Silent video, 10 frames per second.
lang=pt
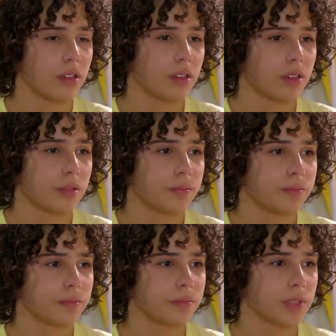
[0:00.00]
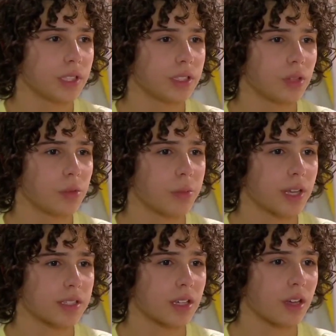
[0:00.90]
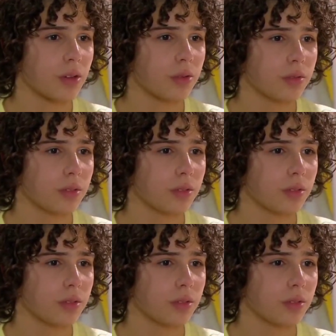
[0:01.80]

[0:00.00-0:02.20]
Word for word: horas, você estuda que horas? Então conta pra